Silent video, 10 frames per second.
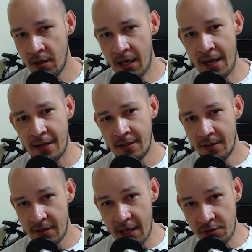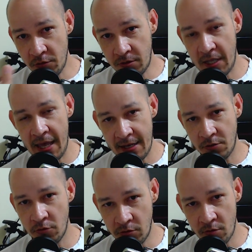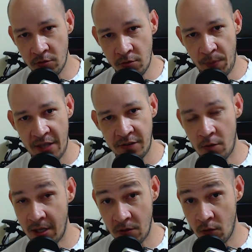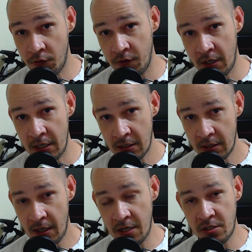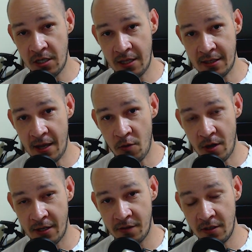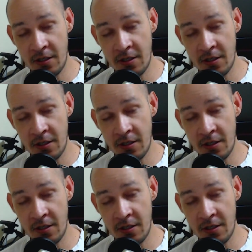Cara, nem a de 1 tera do, do, do PS4 eu consegui encher até agora.